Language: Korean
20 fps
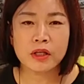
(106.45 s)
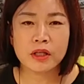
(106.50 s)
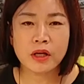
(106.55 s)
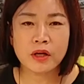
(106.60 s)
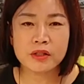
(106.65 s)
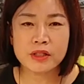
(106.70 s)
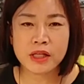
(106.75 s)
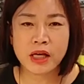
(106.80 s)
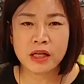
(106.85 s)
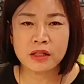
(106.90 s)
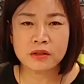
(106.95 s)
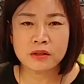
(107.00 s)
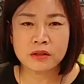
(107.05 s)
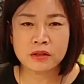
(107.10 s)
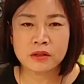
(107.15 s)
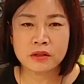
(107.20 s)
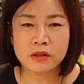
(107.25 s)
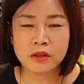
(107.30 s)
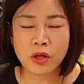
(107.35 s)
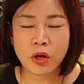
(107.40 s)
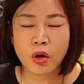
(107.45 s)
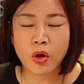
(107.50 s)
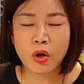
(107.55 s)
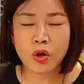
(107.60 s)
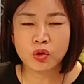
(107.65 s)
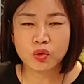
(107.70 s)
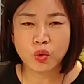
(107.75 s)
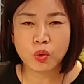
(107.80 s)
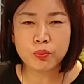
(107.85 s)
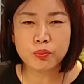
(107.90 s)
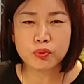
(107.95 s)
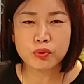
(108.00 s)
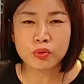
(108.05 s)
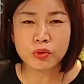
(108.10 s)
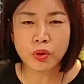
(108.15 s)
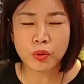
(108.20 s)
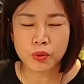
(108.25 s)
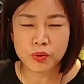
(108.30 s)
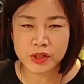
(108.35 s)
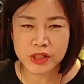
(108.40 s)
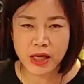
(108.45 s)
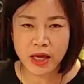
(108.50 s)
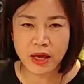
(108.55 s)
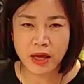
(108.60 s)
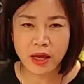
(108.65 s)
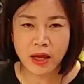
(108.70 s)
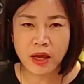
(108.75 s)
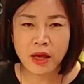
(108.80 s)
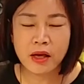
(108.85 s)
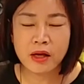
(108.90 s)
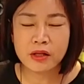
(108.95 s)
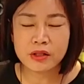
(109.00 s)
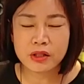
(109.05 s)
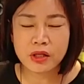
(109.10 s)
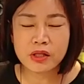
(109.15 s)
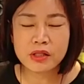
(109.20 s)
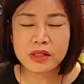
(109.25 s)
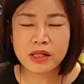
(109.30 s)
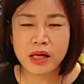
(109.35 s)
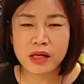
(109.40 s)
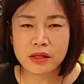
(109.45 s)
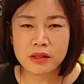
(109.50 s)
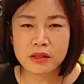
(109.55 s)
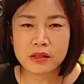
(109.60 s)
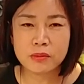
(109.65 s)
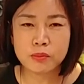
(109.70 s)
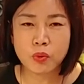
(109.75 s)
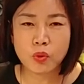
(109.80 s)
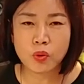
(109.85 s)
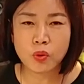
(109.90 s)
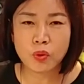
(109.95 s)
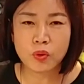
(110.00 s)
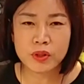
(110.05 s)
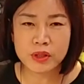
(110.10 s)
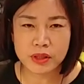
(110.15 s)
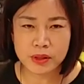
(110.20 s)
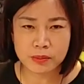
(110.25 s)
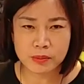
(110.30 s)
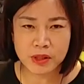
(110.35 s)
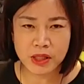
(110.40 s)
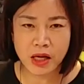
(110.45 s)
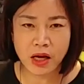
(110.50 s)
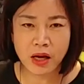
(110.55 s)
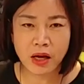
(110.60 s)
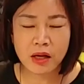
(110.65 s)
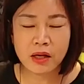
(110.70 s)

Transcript: 여자는 더 높은 곳에 천사를 보고 있습니다.